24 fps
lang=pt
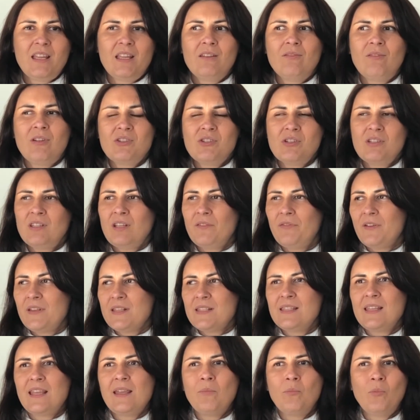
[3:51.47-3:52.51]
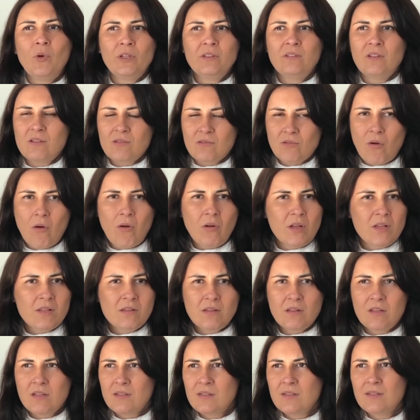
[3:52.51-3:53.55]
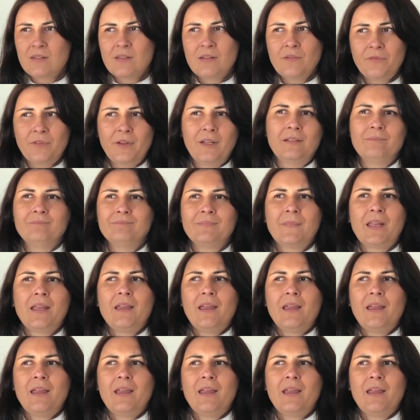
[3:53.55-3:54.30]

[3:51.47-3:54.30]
Não adianta fazer muitas coisas, enfim.